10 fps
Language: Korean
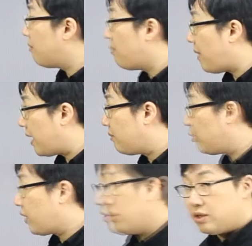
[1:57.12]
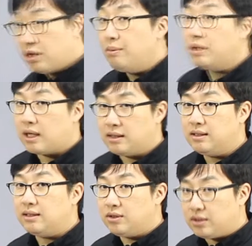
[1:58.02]
한번 말해볼게요 이제 설명이 다
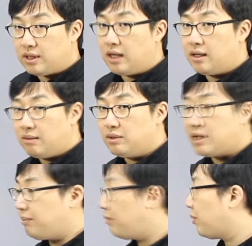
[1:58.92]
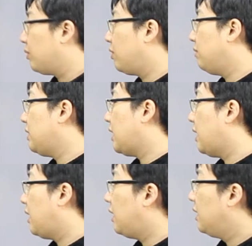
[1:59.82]
끝났어요 그냥 한번 살펴보는
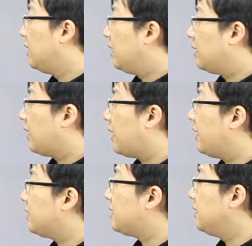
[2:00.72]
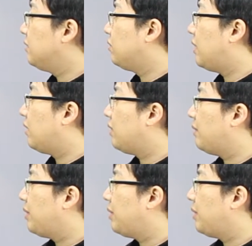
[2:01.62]
겁니다 나의 친구라고